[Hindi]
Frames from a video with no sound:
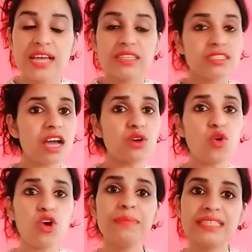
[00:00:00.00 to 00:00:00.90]
जिनका
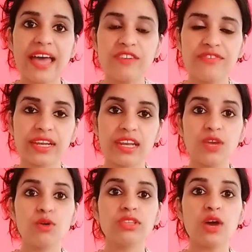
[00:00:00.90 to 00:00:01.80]
कोई भी साइड इफेक्ट नहीं
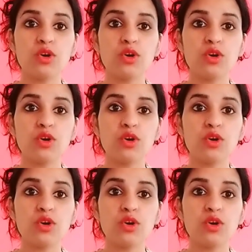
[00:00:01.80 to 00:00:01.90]
होता